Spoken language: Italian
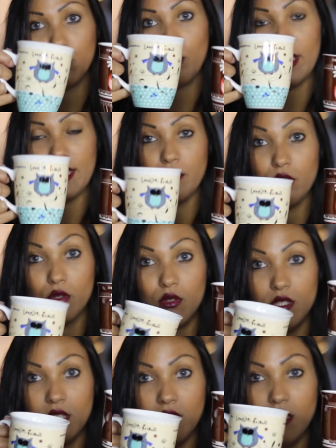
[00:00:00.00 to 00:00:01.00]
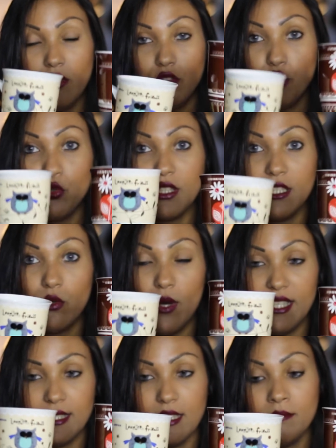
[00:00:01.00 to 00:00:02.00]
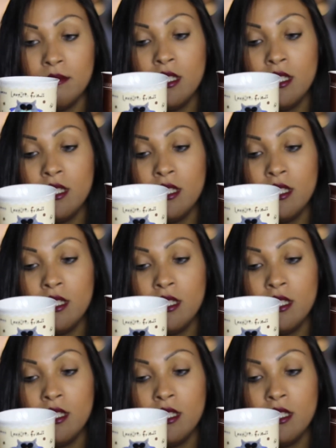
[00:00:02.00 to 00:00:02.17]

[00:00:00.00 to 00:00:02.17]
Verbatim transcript: 2 euro in ognuna di queste.